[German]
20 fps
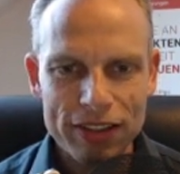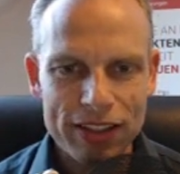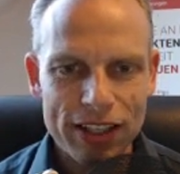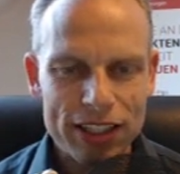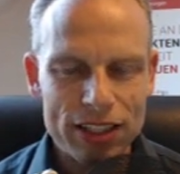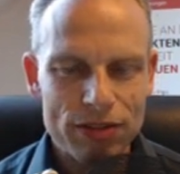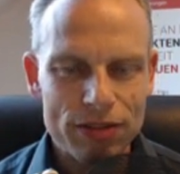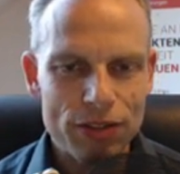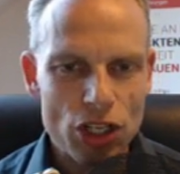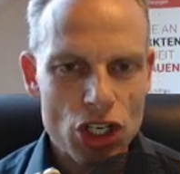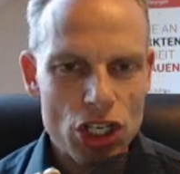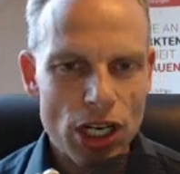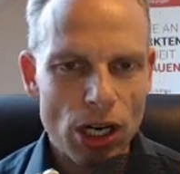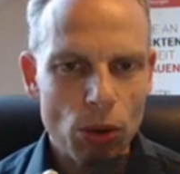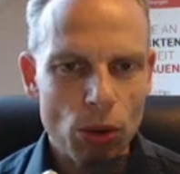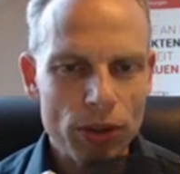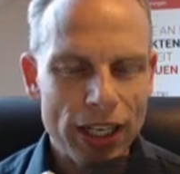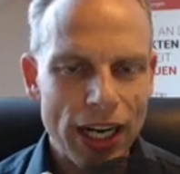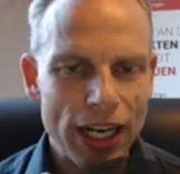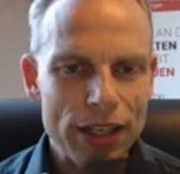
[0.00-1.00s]
Das heißt, wir
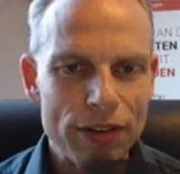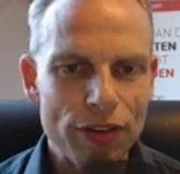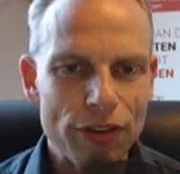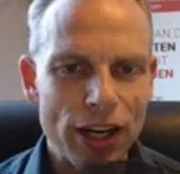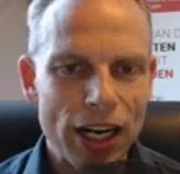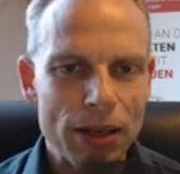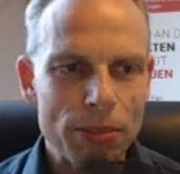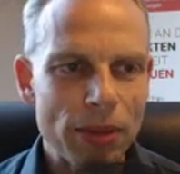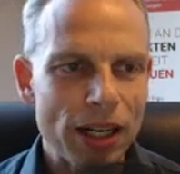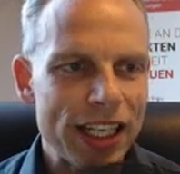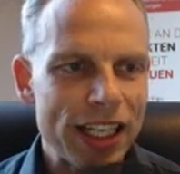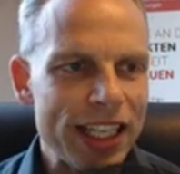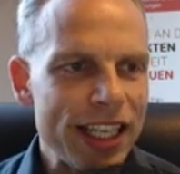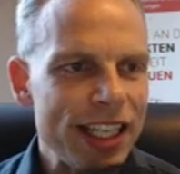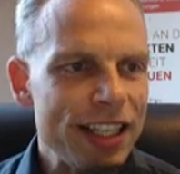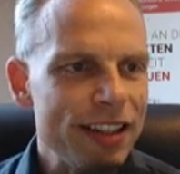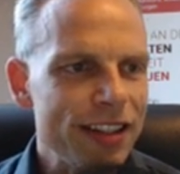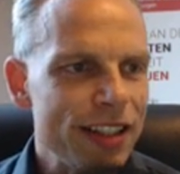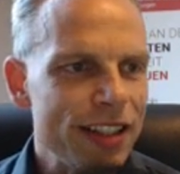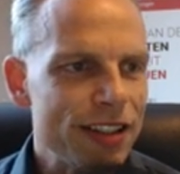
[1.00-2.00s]
schauen einfach einmal
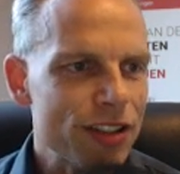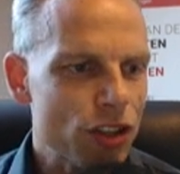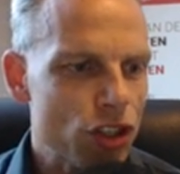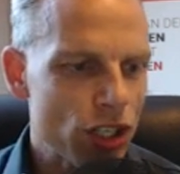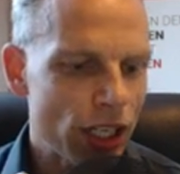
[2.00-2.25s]
in diesen